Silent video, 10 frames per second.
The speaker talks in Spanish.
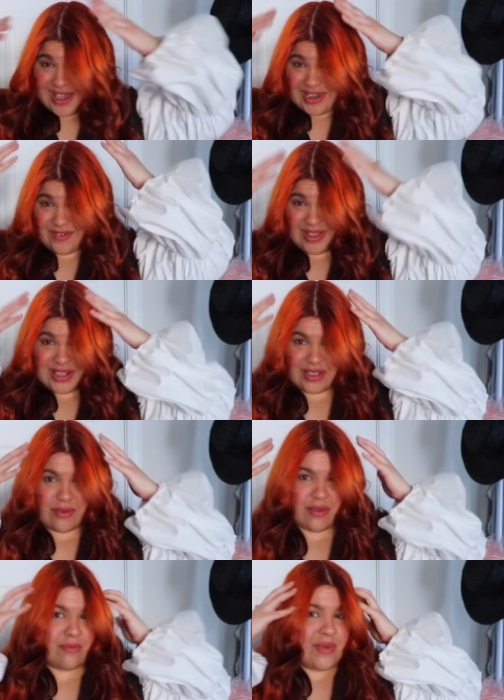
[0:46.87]
Arriba se
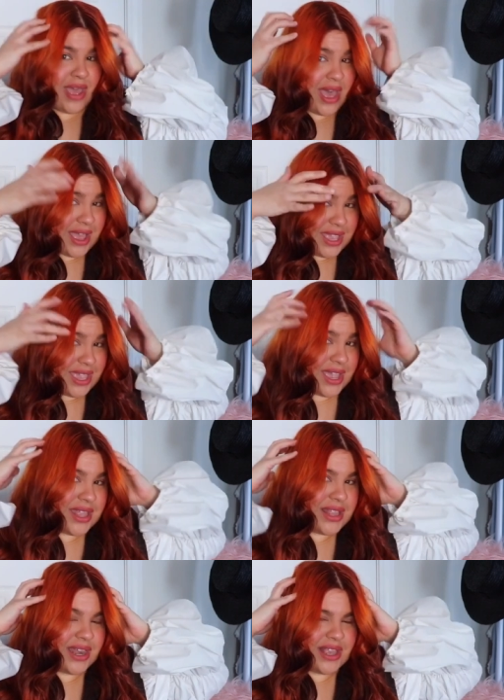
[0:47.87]
me ven, aquí en
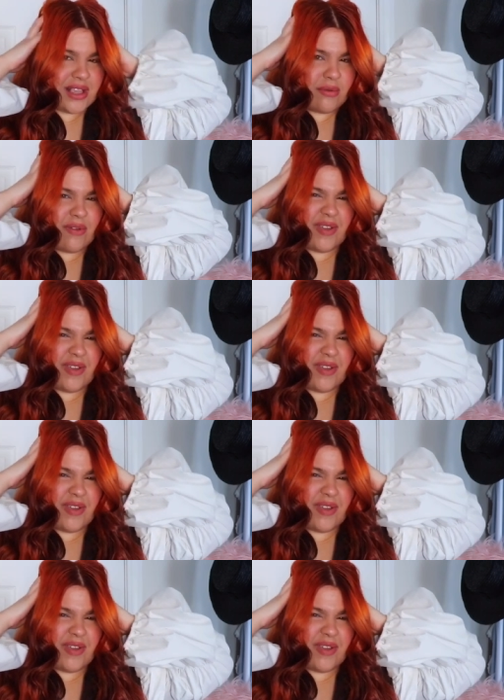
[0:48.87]
esta área se me